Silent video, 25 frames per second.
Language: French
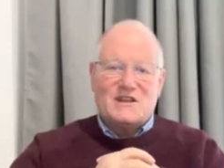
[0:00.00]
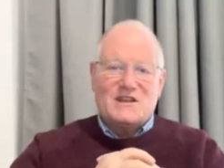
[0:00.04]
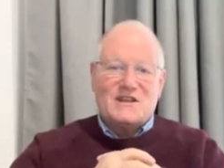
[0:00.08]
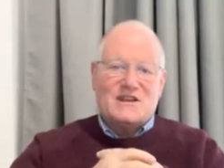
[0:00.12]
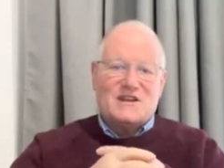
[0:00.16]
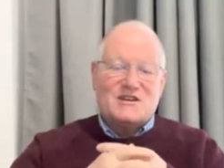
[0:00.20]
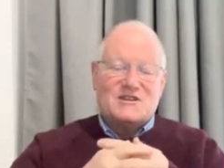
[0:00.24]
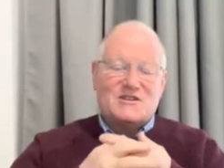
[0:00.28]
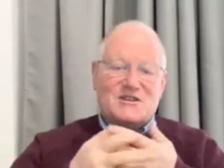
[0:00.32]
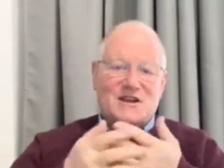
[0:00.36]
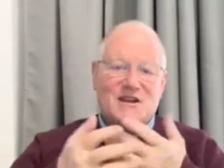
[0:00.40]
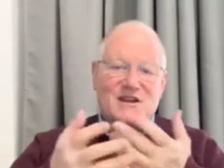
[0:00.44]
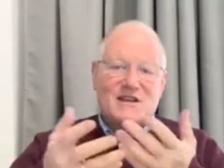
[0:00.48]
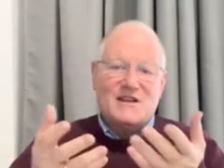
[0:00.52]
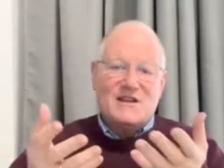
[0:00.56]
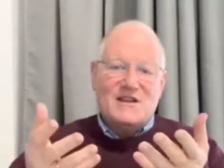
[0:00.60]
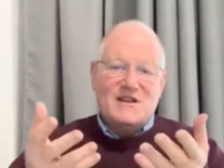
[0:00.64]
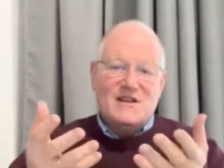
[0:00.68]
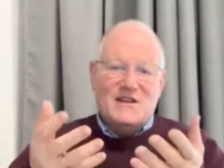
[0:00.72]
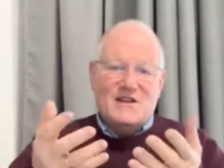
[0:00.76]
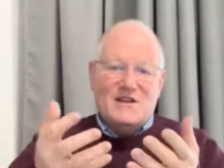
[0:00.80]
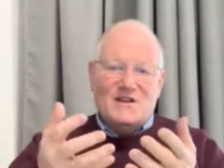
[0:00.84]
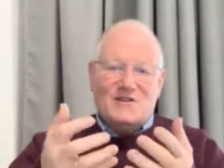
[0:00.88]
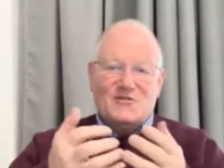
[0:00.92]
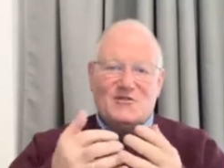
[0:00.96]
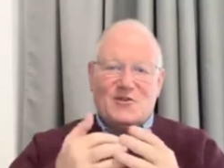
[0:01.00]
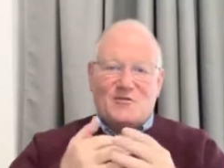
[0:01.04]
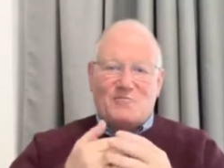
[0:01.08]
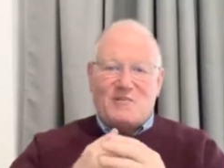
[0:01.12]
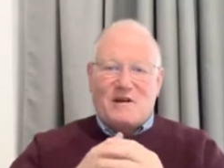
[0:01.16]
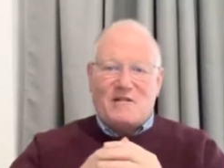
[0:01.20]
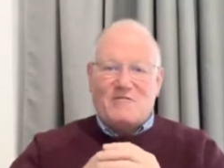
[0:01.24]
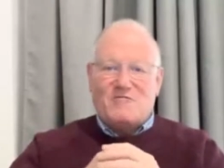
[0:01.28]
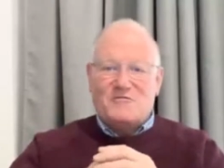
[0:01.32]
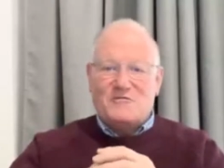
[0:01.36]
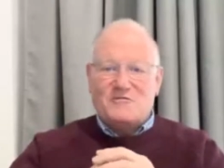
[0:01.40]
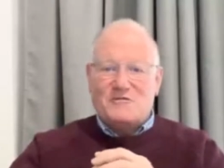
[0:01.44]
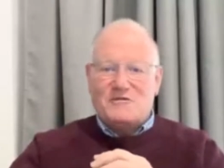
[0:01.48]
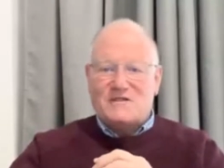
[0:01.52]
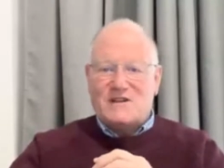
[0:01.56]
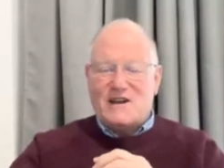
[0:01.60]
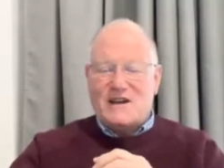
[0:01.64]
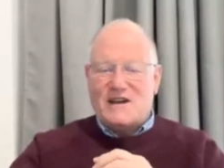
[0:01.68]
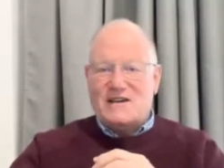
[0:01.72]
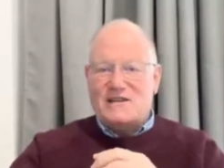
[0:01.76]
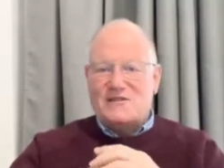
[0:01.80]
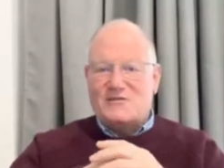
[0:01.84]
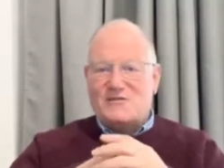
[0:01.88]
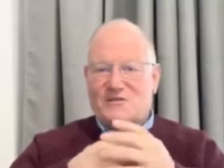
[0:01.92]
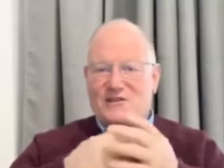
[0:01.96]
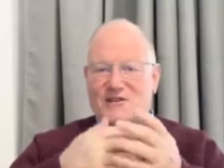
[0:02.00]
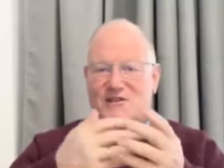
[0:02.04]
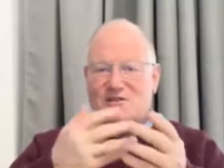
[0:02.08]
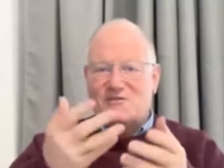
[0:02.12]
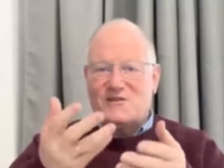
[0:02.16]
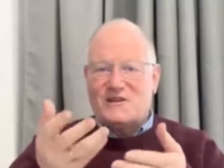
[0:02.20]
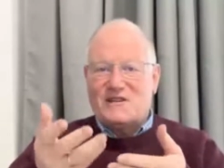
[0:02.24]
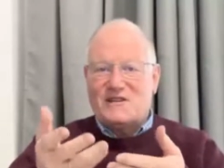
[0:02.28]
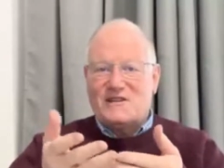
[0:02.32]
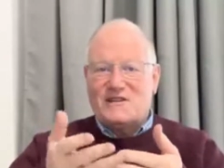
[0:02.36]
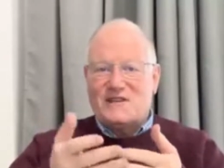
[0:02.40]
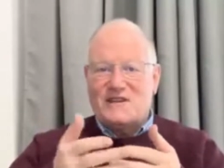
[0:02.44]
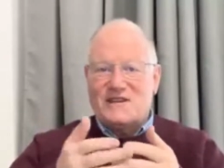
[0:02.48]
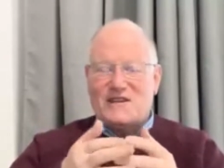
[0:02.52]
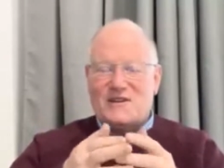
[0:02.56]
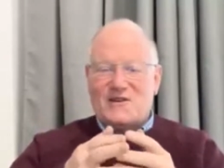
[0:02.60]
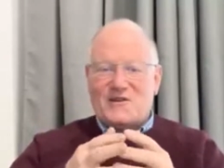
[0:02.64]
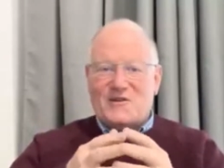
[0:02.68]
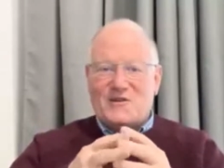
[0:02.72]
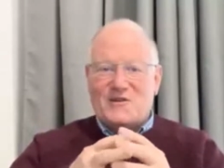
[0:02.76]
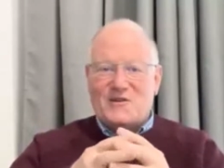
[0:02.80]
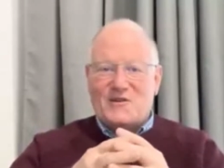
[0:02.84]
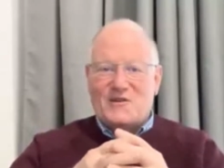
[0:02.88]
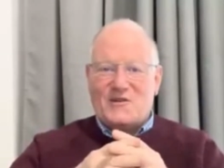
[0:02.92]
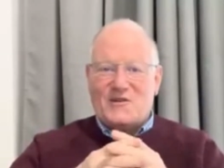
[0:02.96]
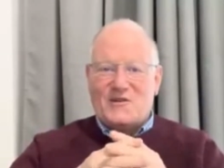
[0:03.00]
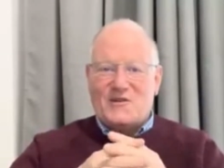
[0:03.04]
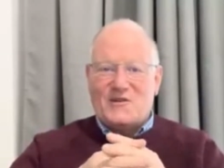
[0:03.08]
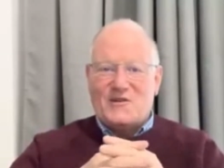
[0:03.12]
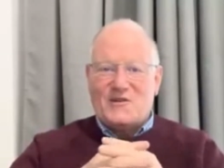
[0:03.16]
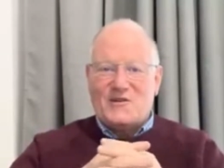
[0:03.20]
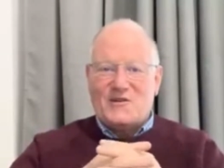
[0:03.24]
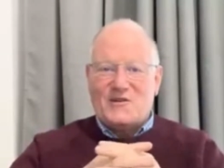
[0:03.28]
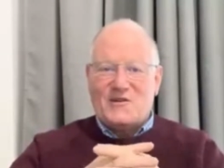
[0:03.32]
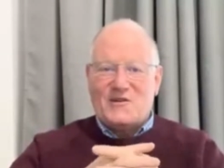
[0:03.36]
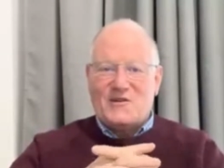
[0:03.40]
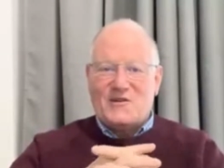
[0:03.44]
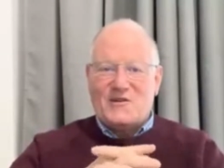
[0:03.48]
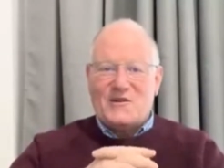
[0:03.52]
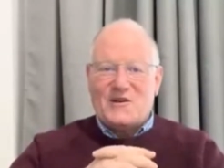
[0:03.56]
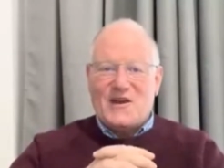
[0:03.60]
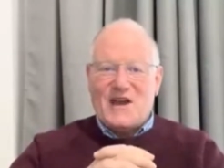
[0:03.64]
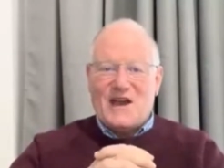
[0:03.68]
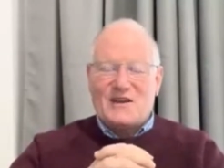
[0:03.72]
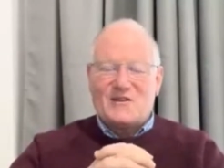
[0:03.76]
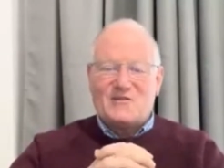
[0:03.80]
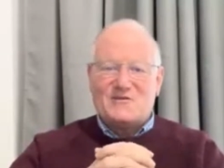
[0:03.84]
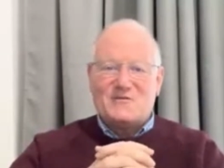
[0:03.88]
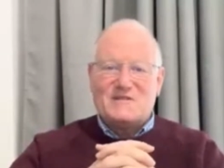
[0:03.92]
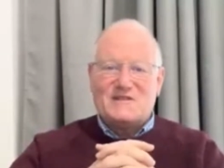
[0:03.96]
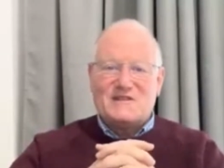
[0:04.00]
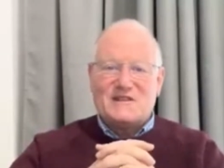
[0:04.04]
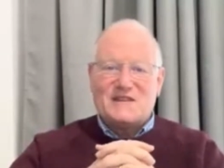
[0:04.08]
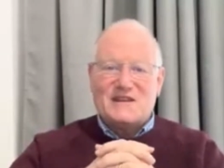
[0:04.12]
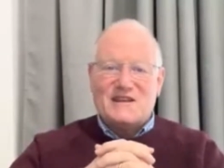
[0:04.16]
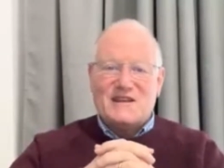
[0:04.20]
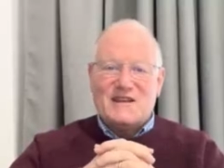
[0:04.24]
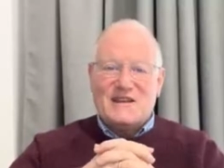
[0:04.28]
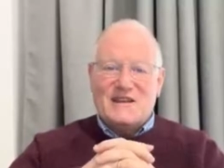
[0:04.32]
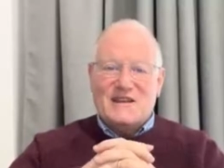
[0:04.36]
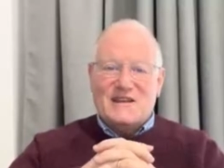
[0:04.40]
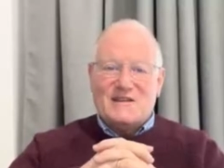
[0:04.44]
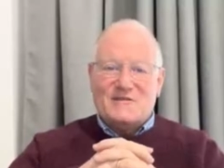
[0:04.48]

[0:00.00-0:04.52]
Et les chrétiens n'ont pas voulu cela et donc ils ont été euh, euh, accusés